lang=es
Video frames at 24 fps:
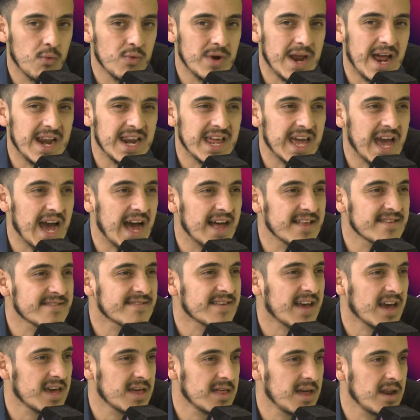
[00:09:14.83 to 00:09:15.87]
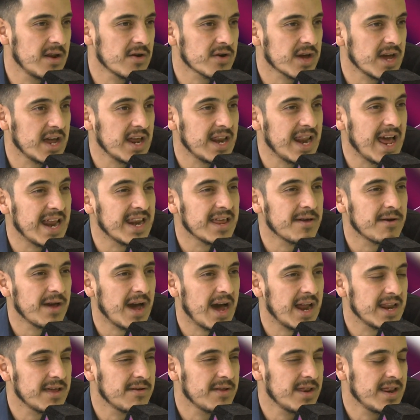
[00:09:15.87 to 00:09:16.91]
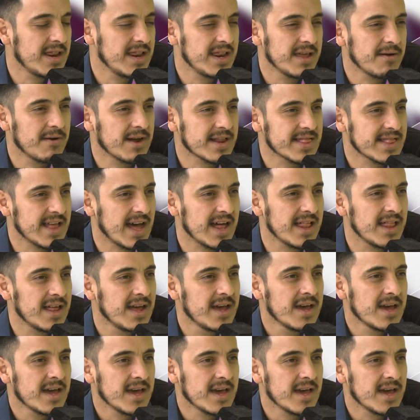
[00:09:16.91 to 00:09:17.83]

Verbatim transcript: una alianza ahí de lo que es la libertad,